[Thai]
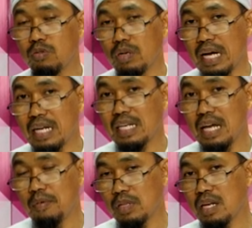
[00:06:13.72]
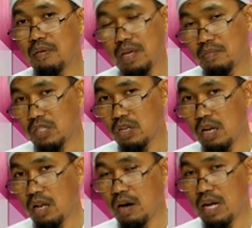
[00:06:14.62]
นการกระทำของท่านนบีมุฮัมมัด ศ็อล
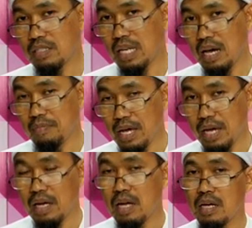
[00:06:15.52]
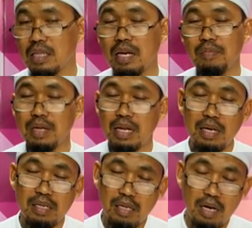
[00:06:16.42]
ลัลลอฮุอะลัยฮิวะซัลลัมเองท่านนบีนั้น
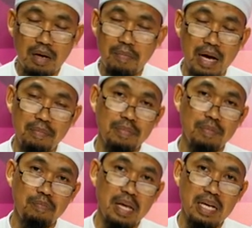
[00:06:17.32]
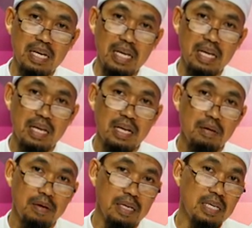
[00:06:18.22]
ก็ละหมาดไม่เคย
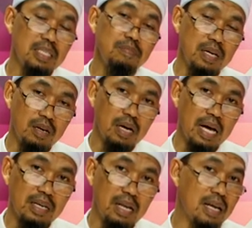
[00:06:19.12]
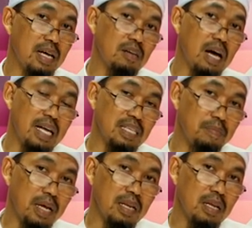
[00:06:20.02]
เกิน11เราะกะอะห์อันนั้นก็อาจจะ
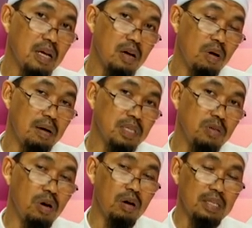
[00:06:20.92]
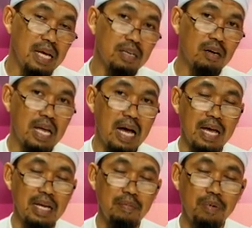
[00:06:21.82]
เป็นความสะดวกของท่านก็ได้
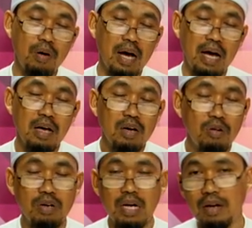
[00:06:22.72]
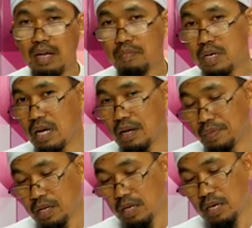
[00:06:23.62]
นะครับเพราะว่าคนเรานั้นเมื่อ
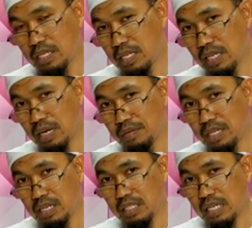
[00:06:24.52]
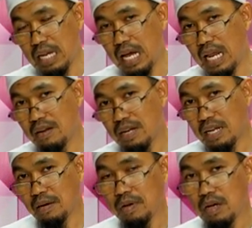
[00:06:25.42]
เคยชินกับสิ่งหนึ่งสิ่งใดแล้วเนี่ย
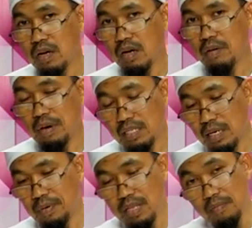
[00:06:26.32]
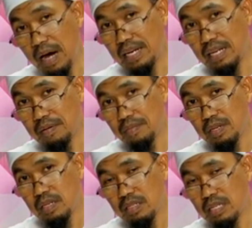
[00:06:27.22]
นะครับก็มักจะปฏิบัตินะครับ
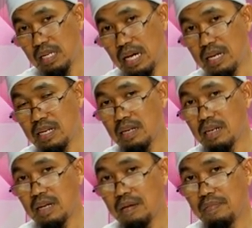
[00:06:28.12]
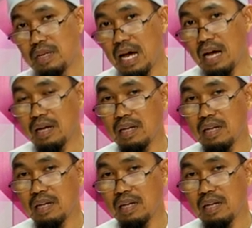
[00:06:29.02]
สิ่งนั้นนะครับอย่าง